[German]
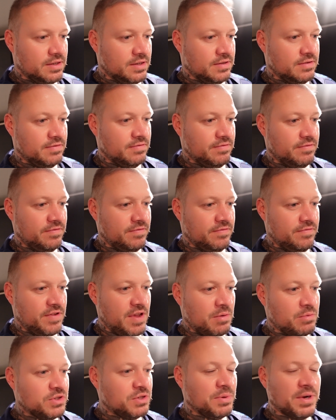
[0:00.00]
Was gibt's denn?
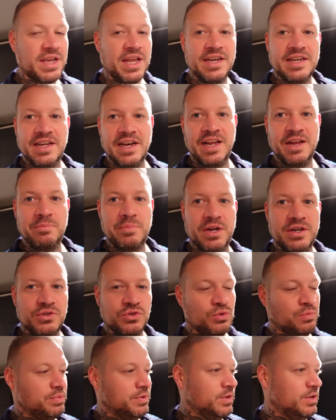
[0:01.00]
Wir haben uns aber kennengelernt bei einer
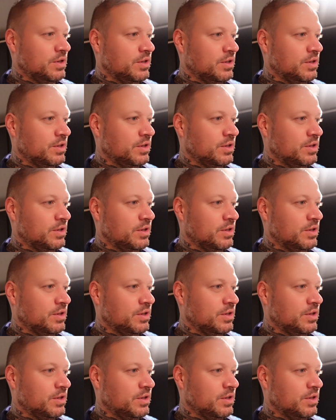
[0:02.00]
Suppe.